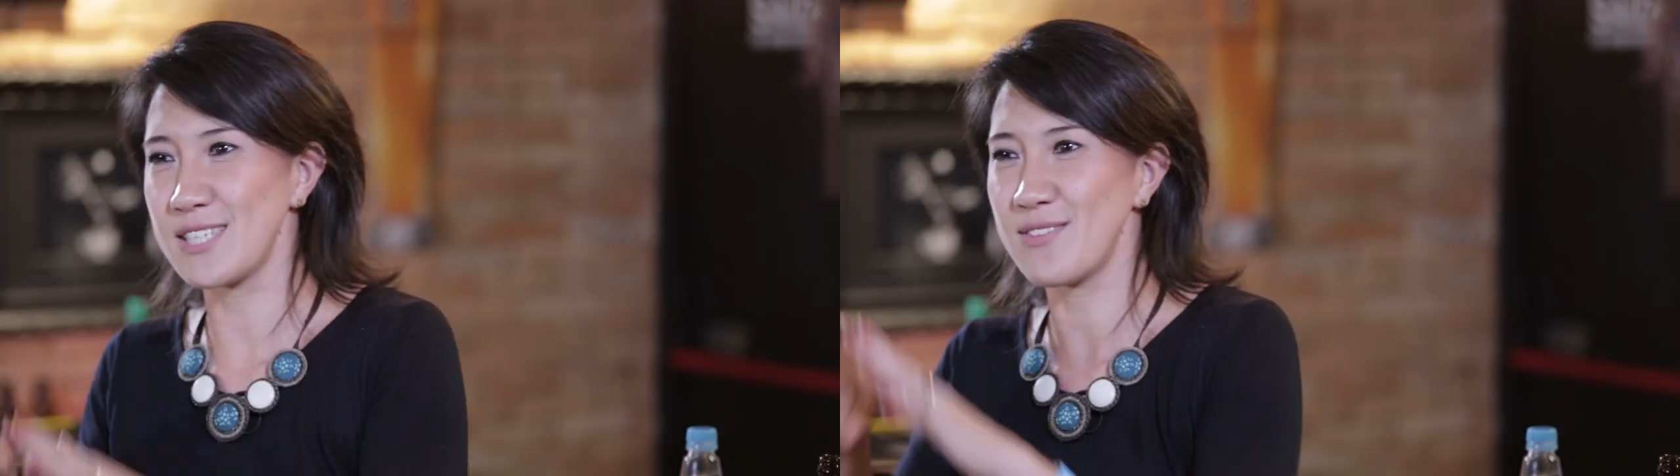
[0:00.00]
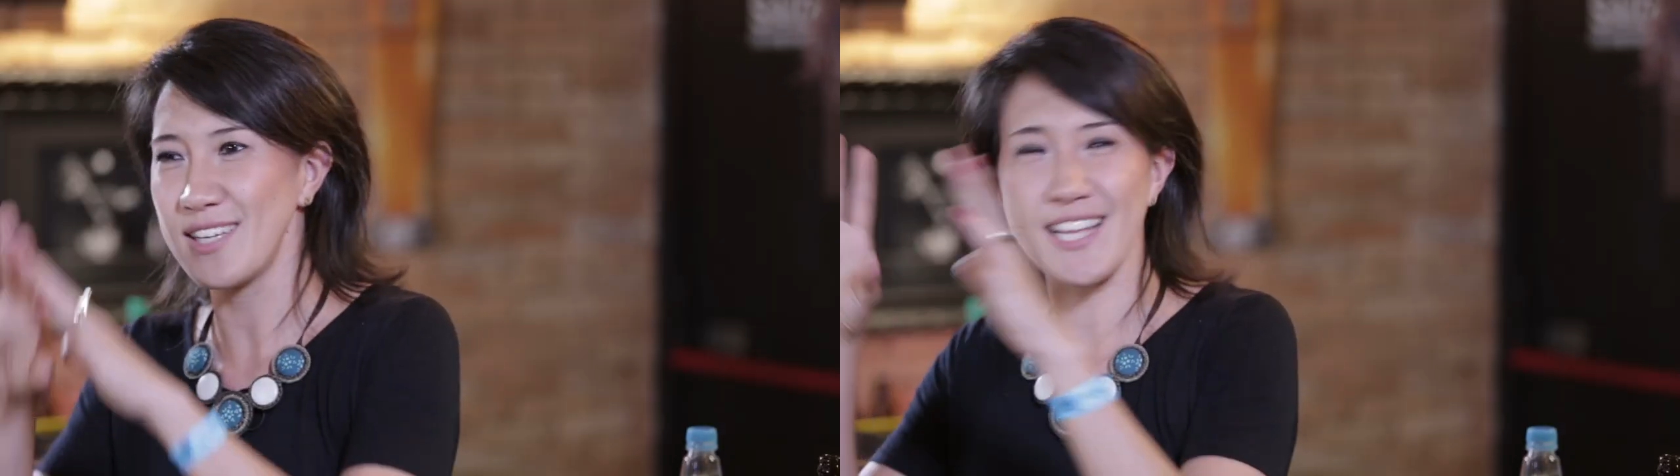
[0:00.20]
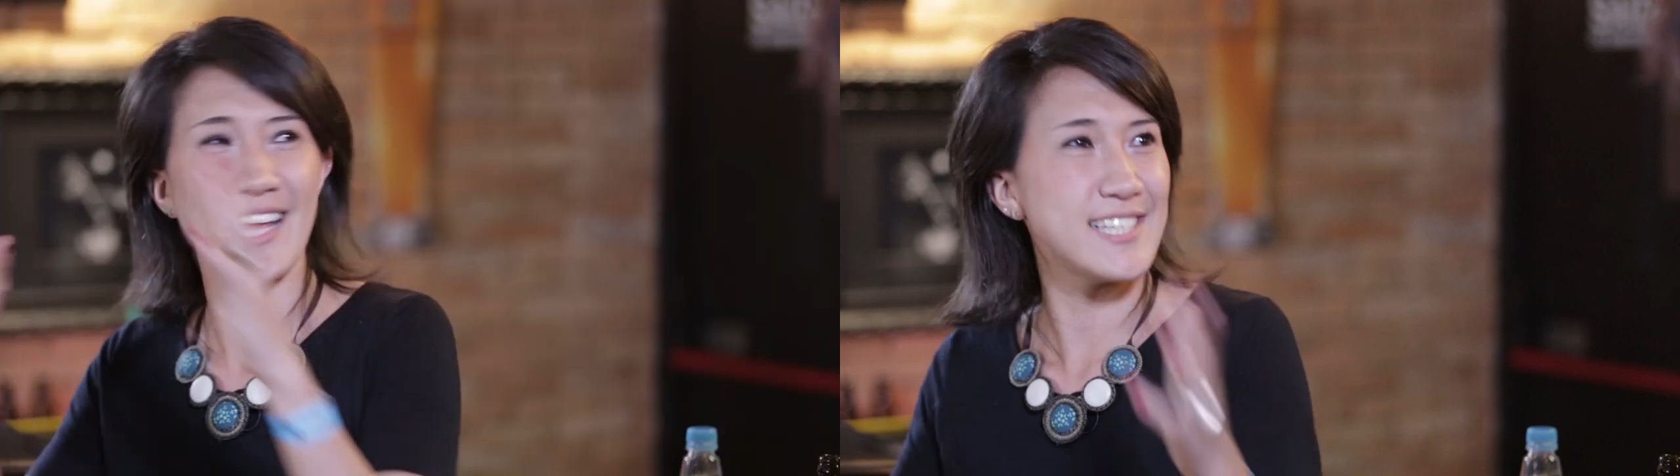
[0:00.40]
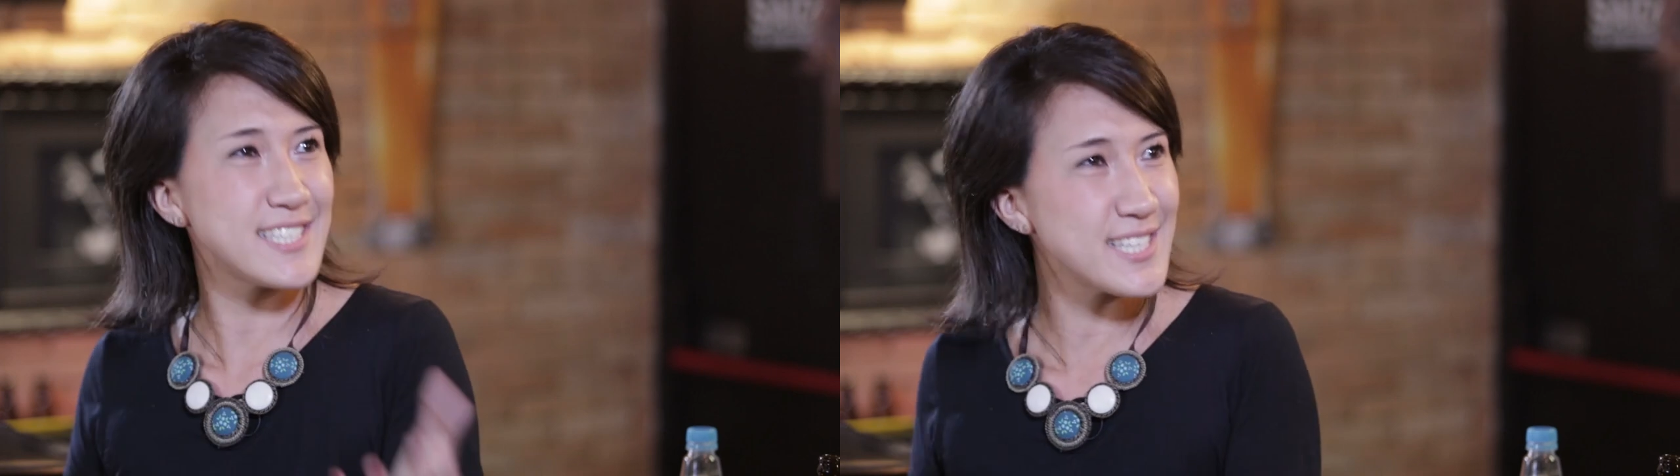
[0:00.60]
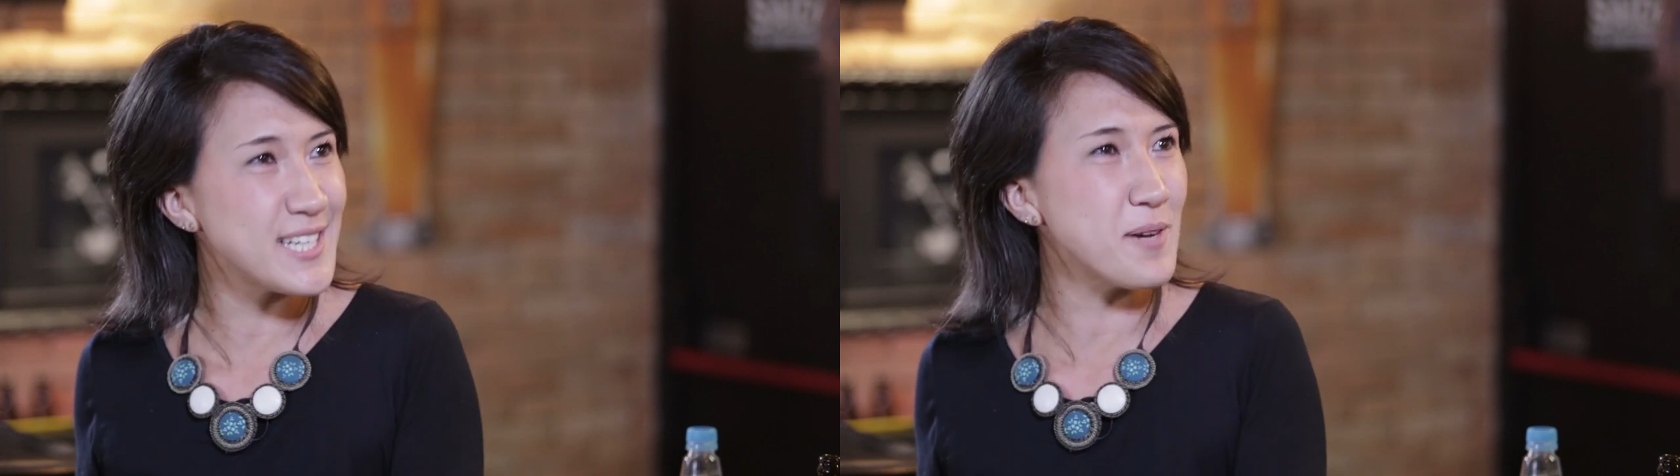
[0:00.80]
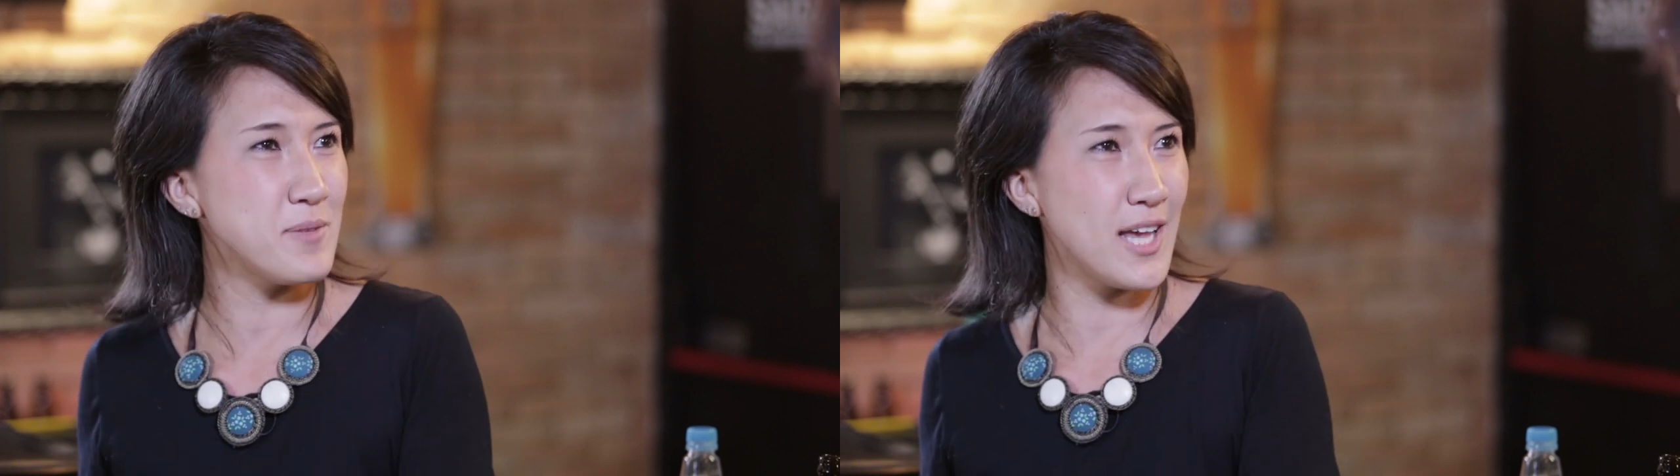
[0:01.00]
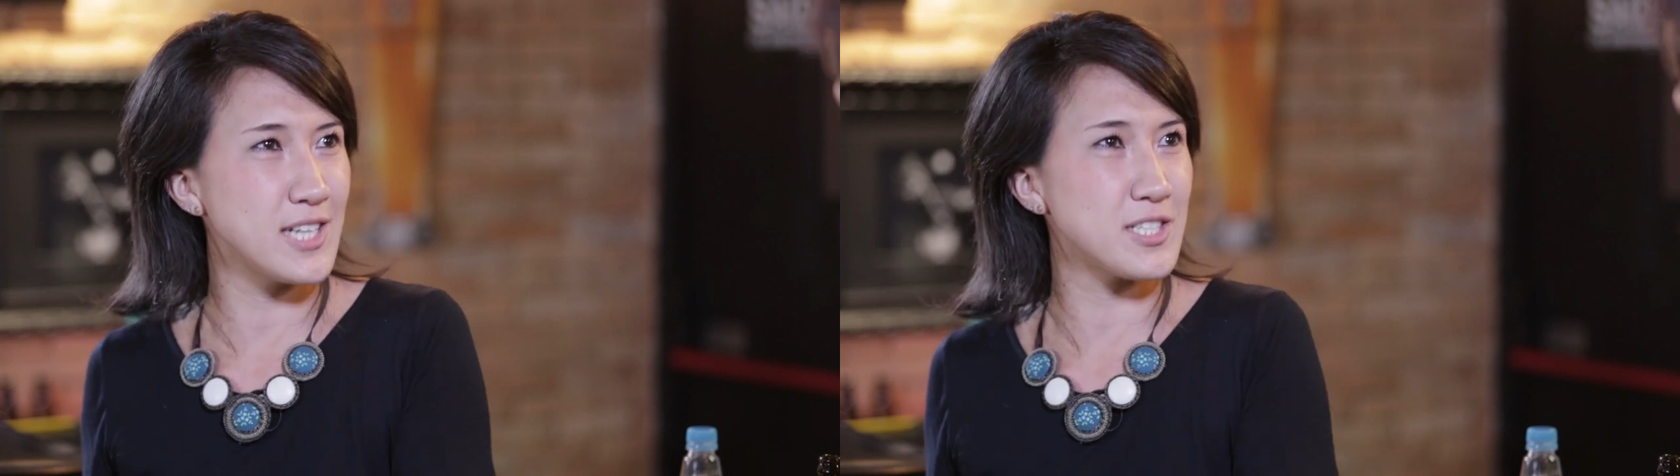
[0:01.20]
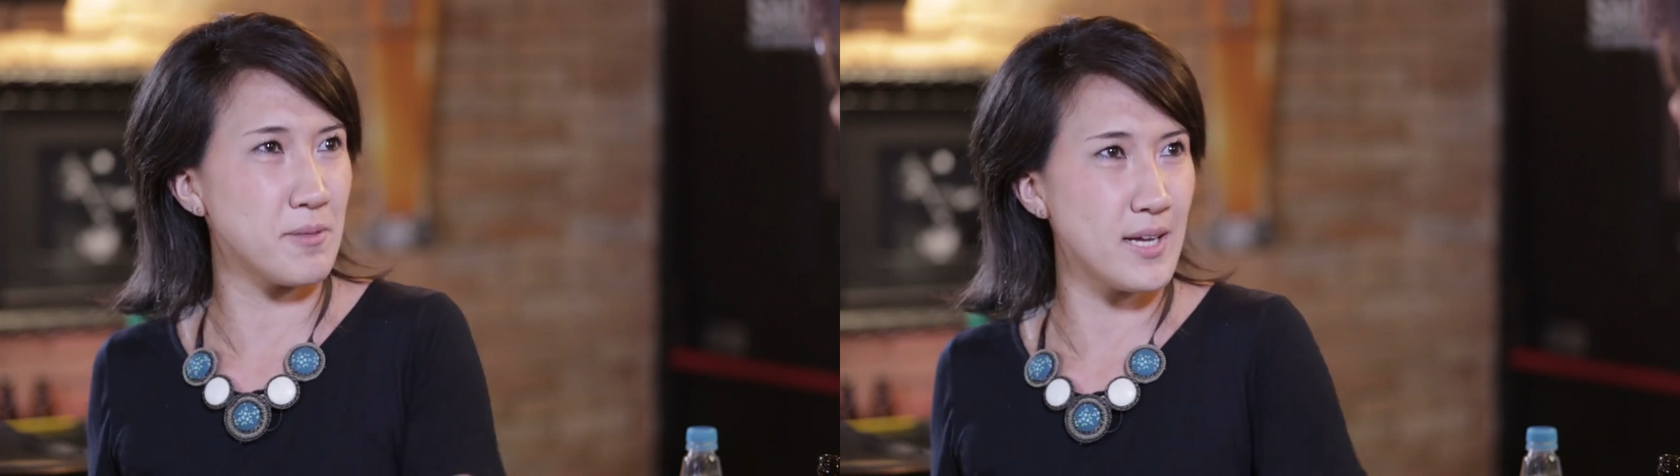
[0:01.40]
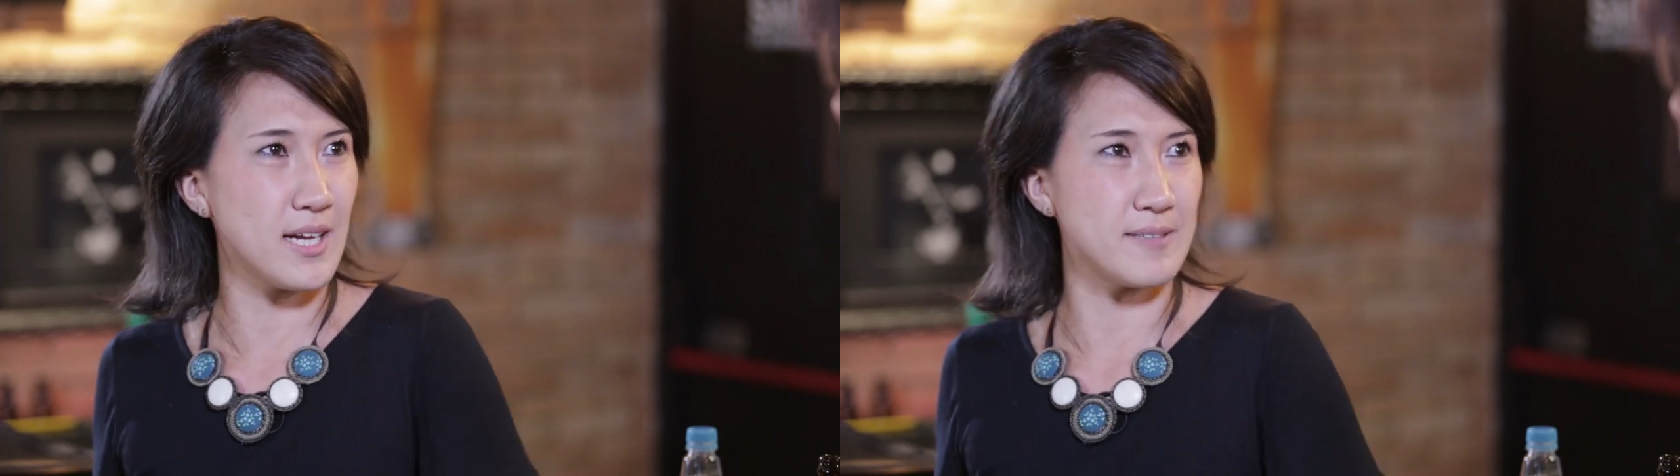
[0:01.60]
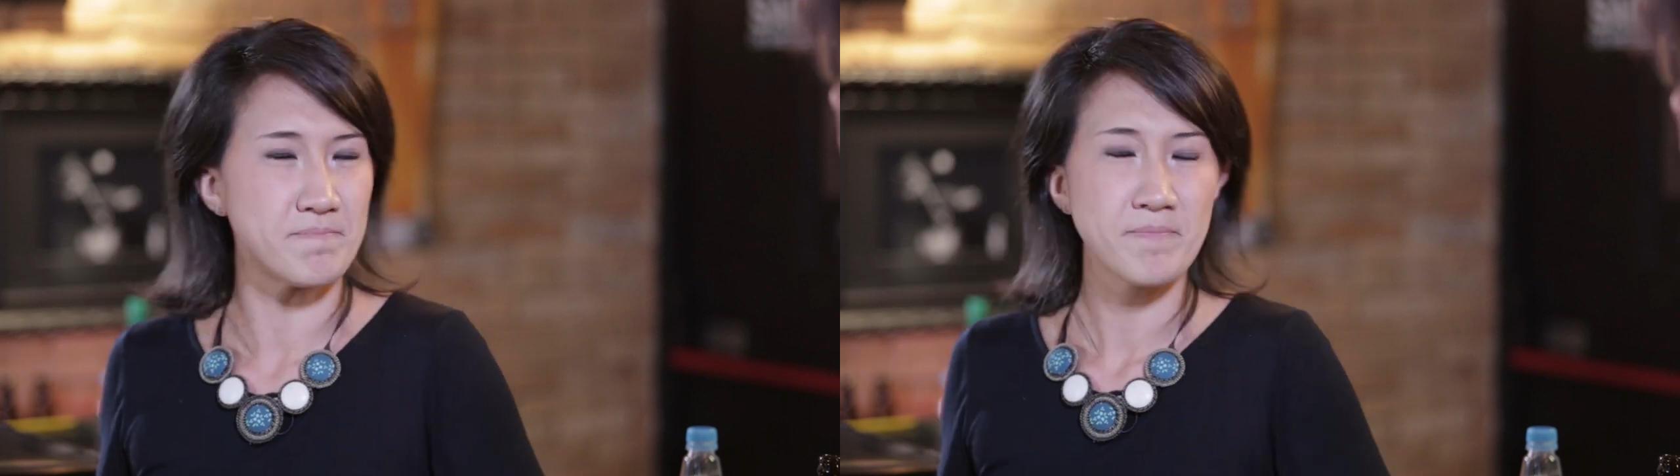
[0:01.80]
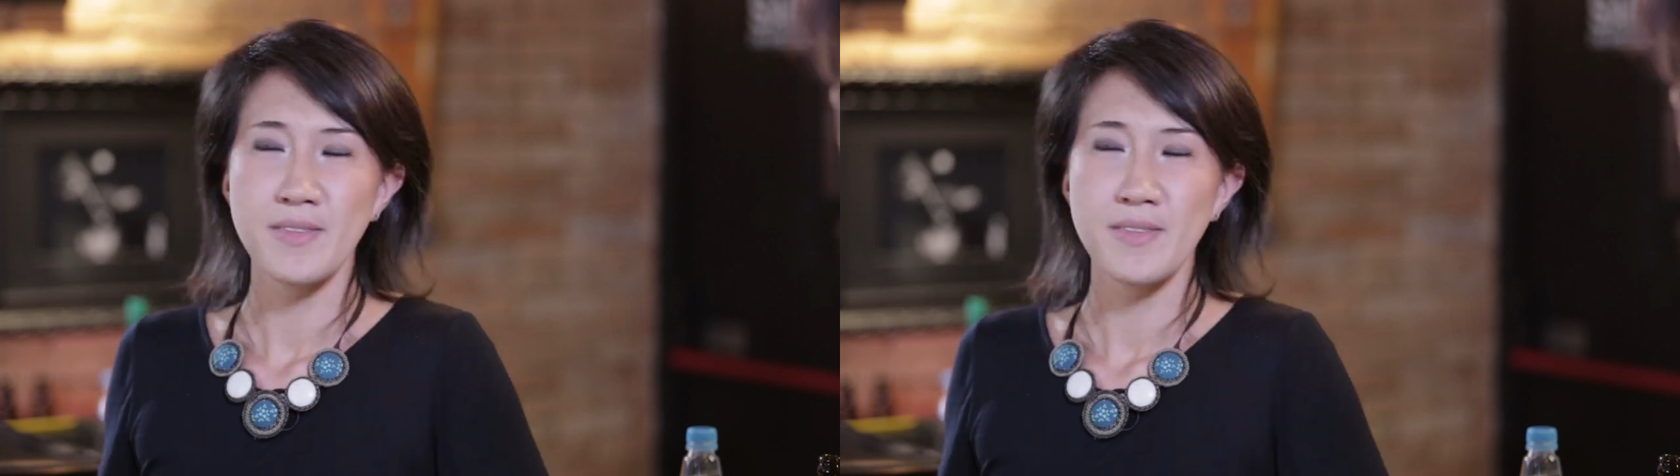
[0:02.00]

você vai estar nesse ambiente também. Sim.